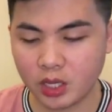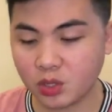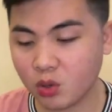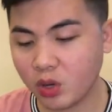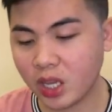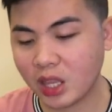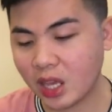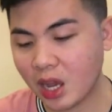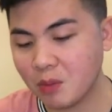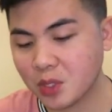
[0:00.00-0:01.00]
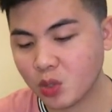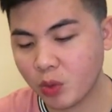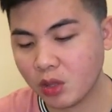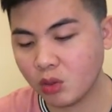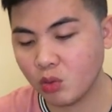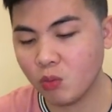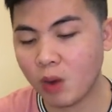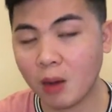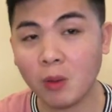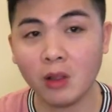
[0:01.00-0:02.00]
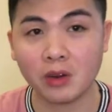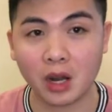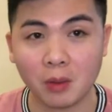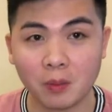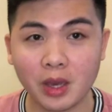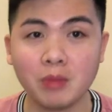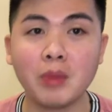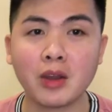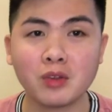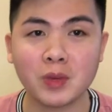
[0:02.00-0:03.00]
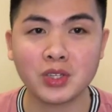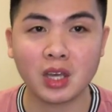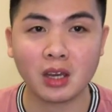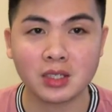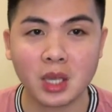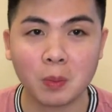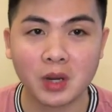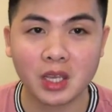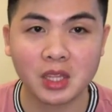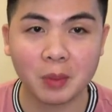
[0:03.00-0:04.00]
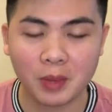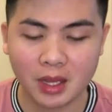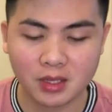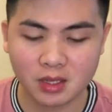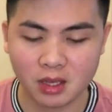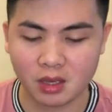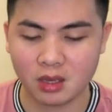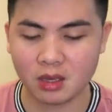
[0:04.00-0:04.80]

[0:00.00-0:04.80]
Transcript: So it comes with two bubble wrap and meron pa siyang separate na plastic.